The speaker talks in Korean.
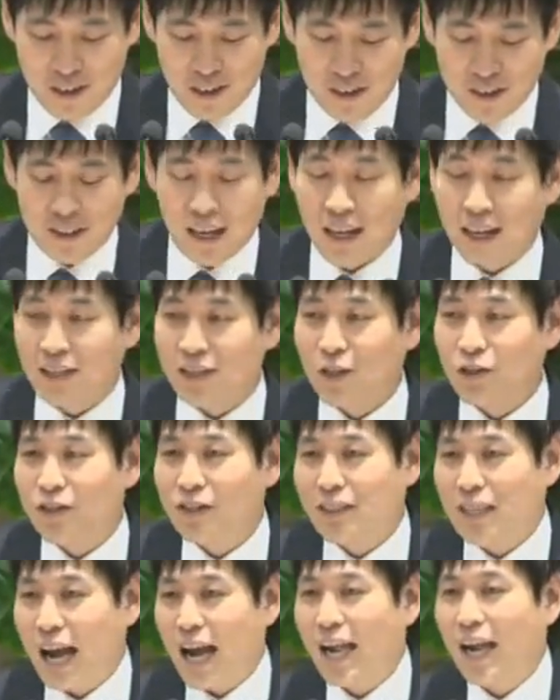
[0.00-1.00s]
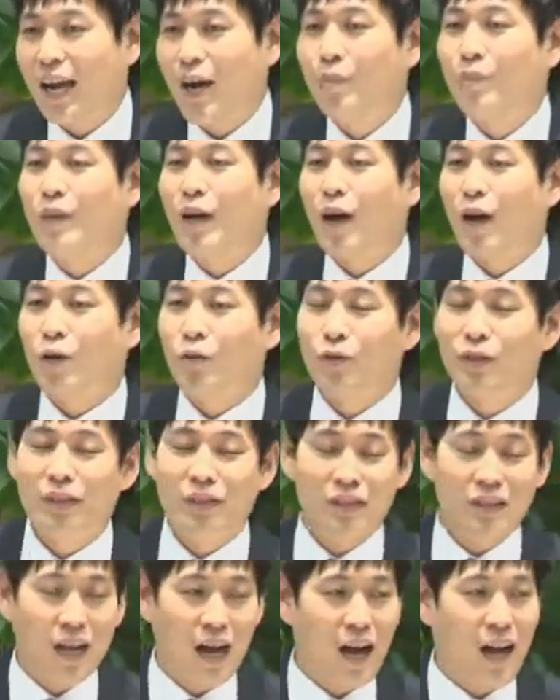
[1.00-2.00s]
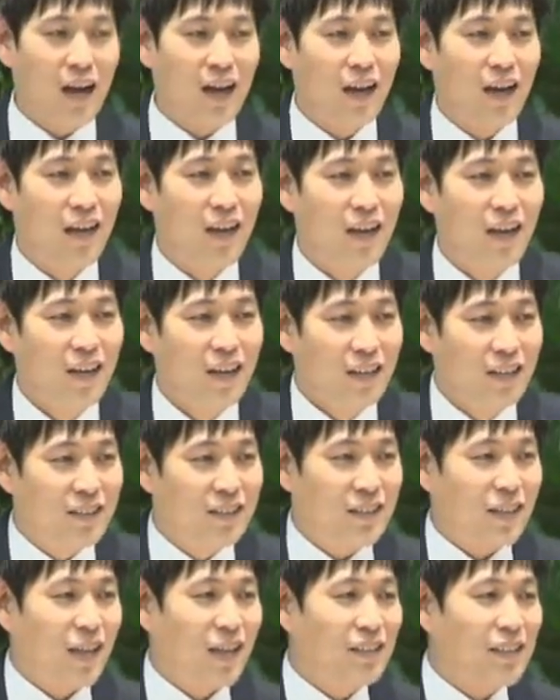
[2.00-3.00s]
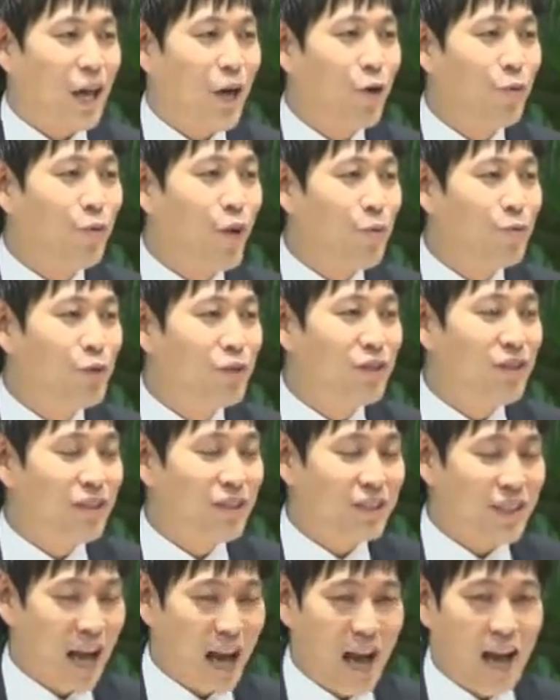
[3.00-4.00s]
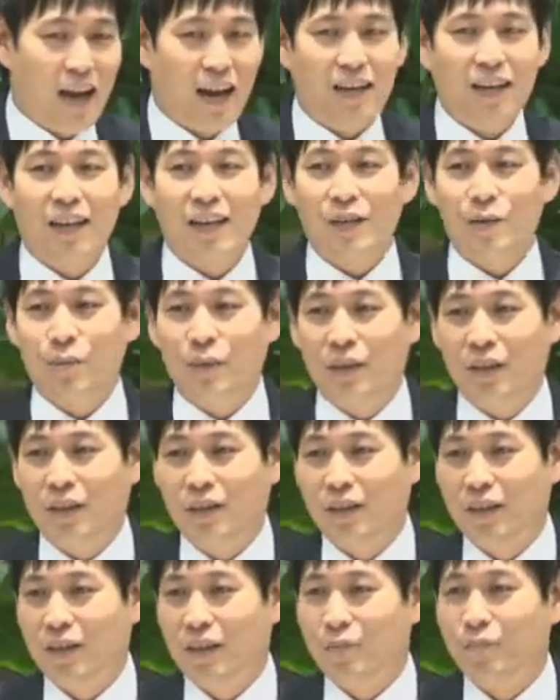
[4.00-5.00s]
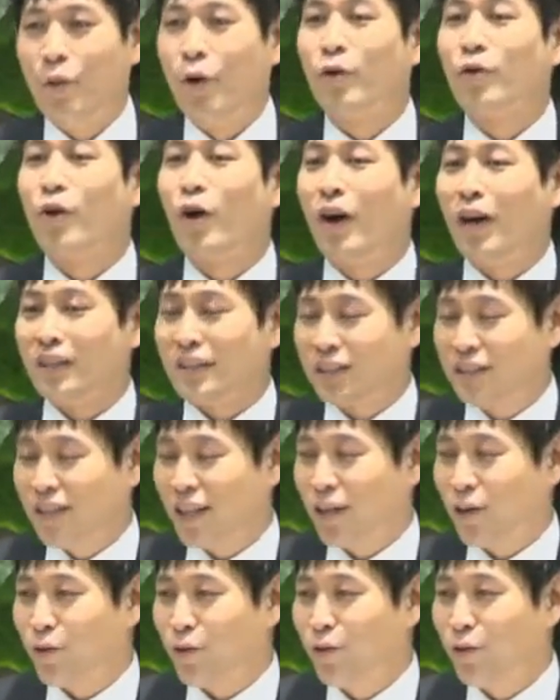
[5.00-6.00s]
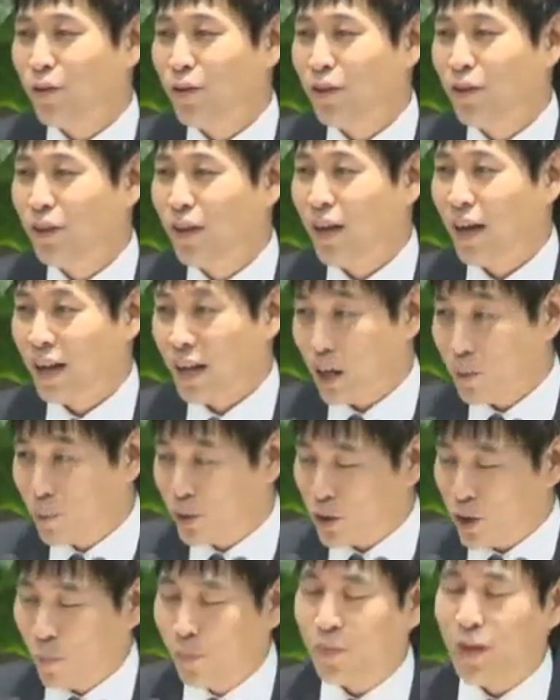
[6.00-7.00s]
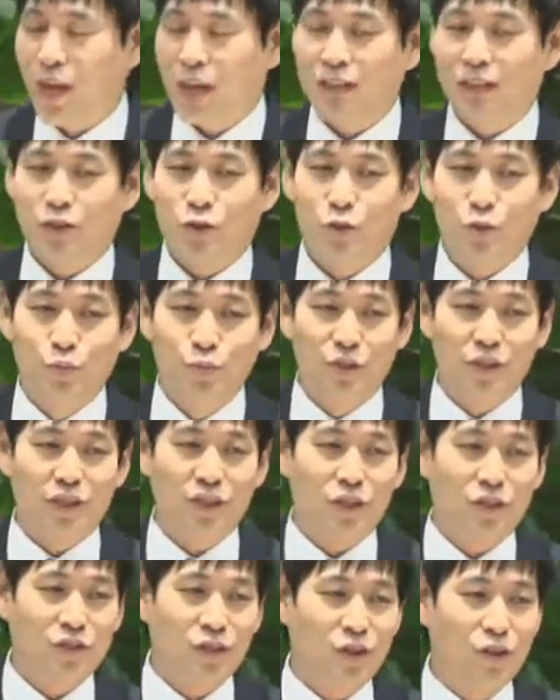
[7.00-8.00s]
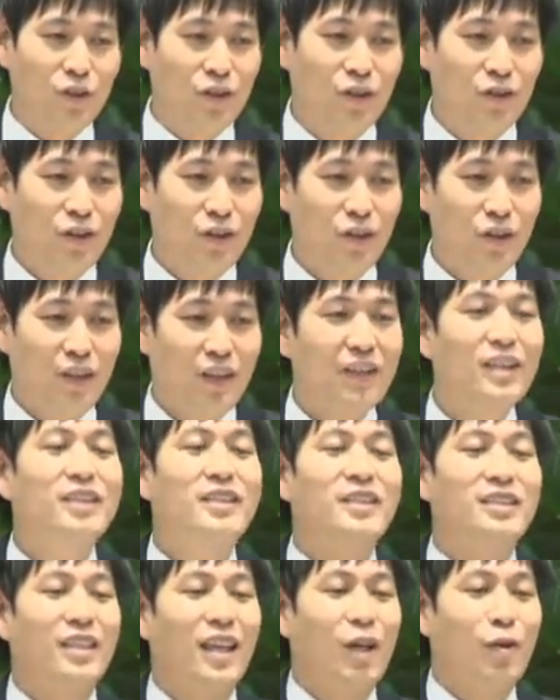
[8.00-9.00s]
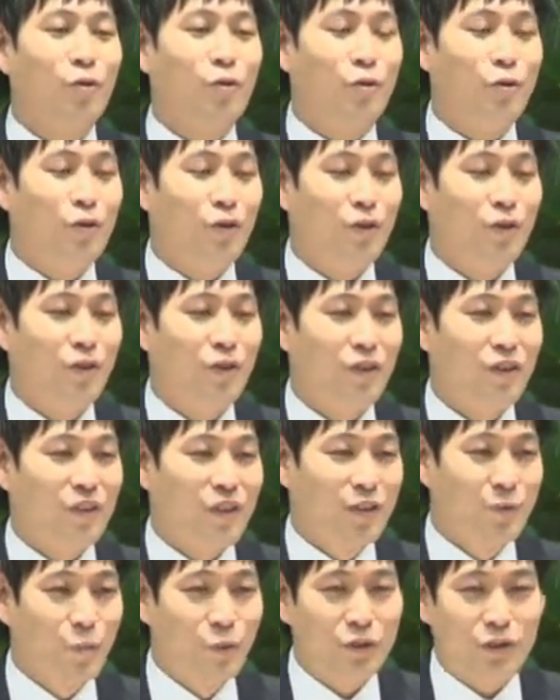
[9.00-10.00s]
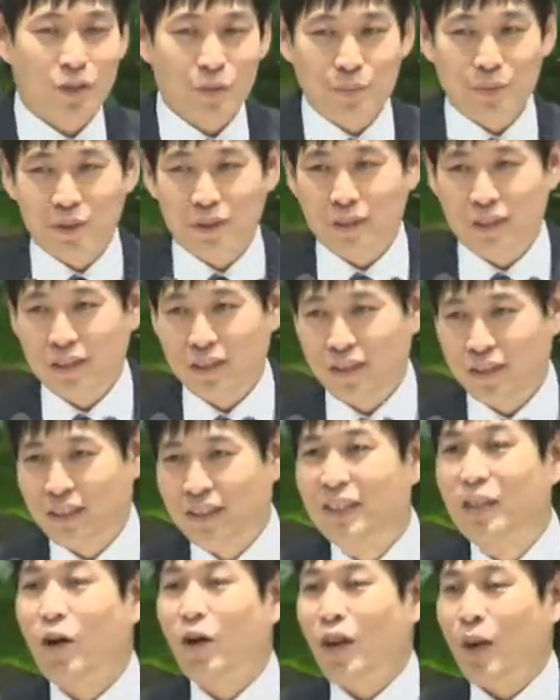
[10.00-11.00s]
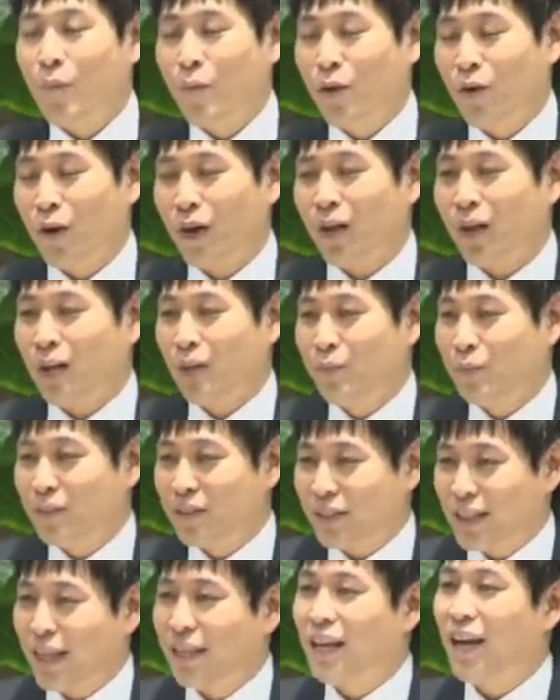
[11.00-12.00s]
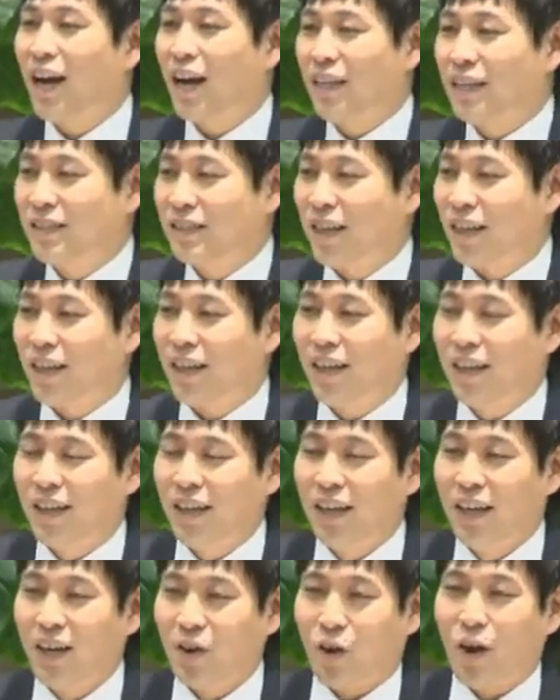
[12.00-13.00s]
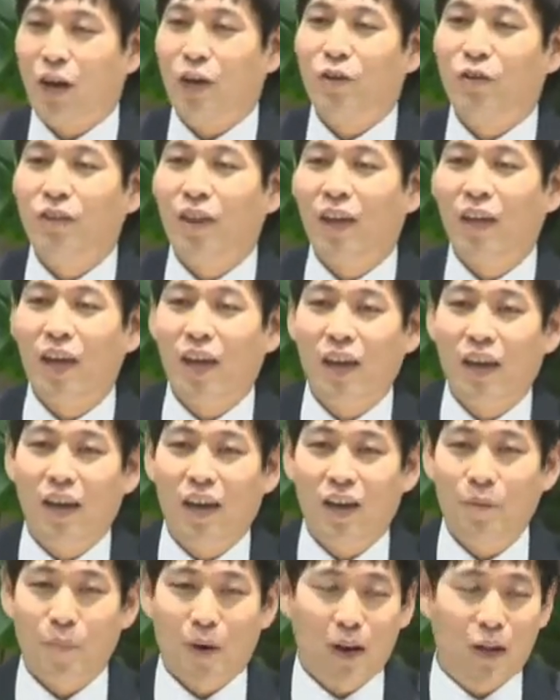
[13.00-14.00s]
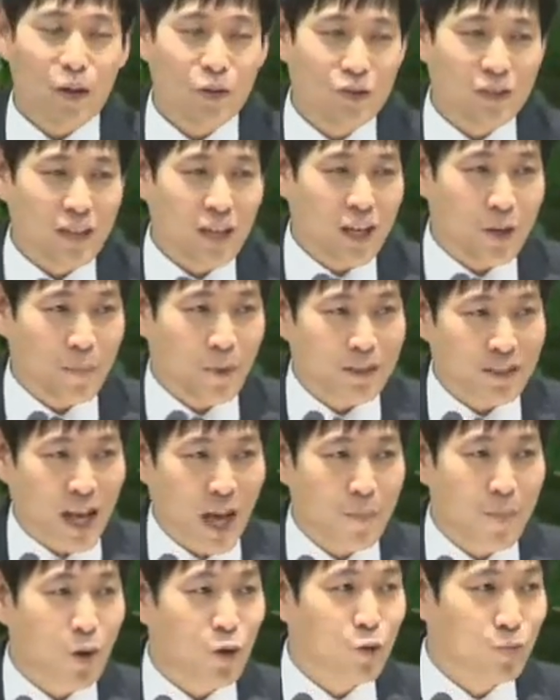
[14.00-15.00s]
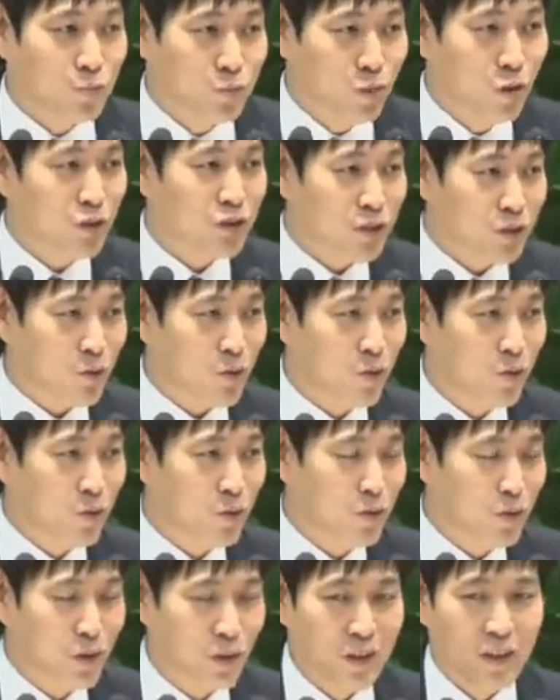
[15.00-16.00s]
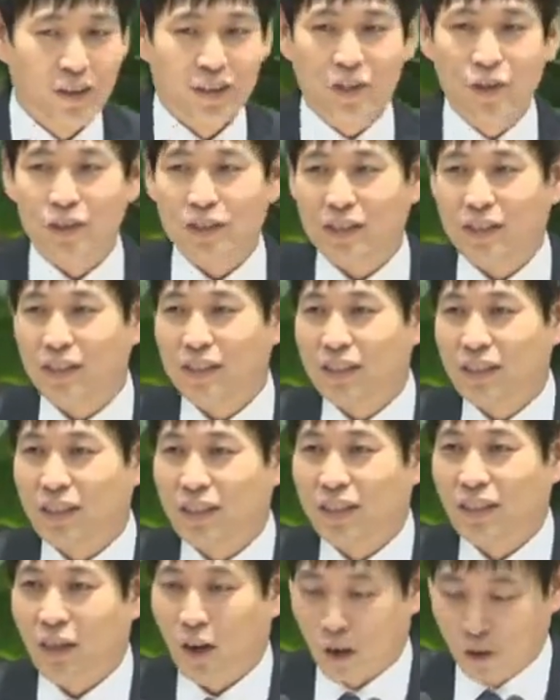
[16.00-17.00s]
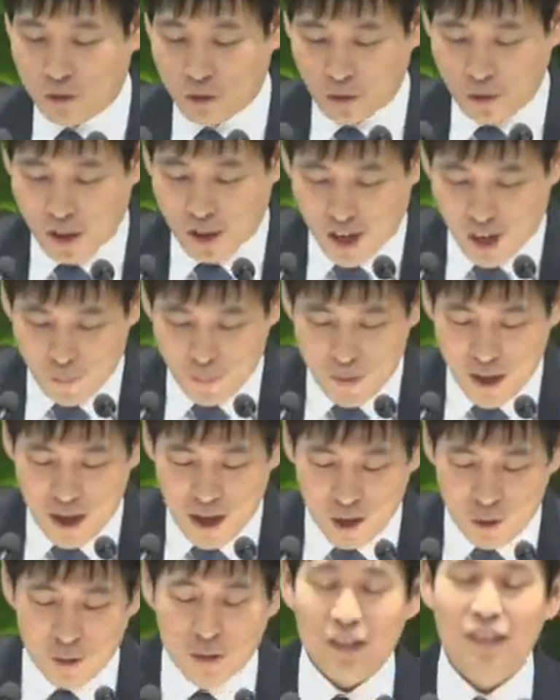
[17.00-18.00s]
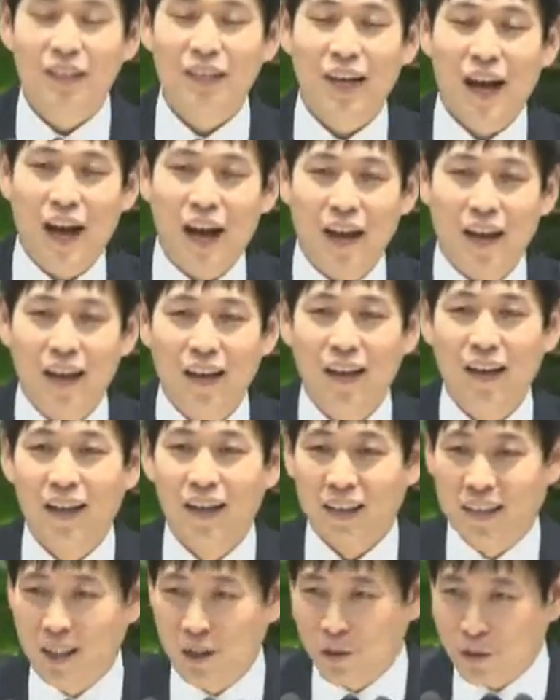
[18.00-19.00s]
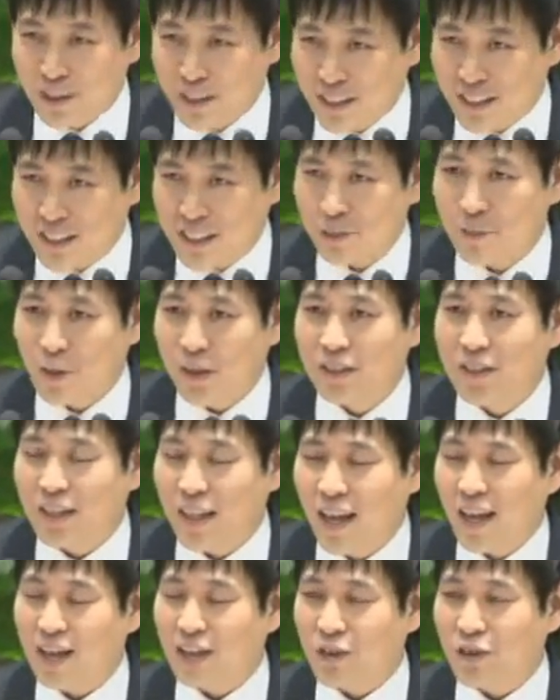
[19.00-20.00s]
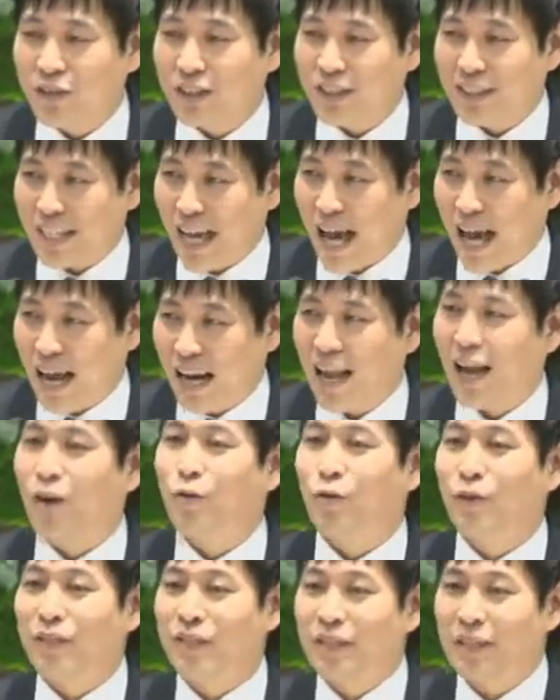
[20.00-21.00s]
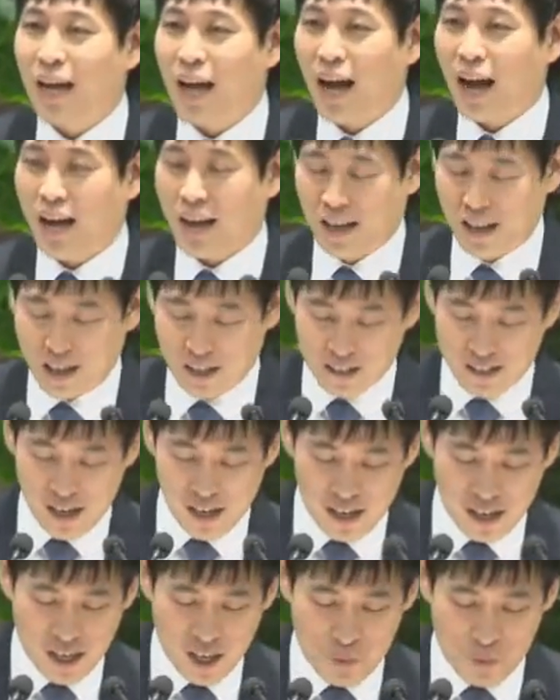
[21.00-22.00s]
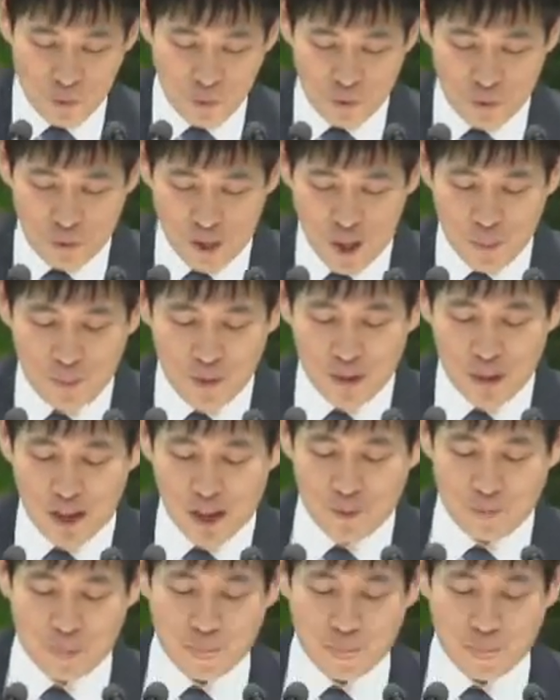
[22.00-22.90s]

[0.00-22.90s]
나는 그것을 잘 감당하고 있는가? 이상의 자연 만물들은 다 하나님이 명령하신 대로 하나님이 섭리하시고 움직이셔서 그 뜻대로 그 모습을 드러내며 하나님을 찬양하는데 과연 내게 맡겨진 하나님의 사명은 무엇이고 그것을 어떻게 감당하고 있는가 그리고 지금 현재 내가 그것을 잘하고 있는가 생각해 보곤 합니다.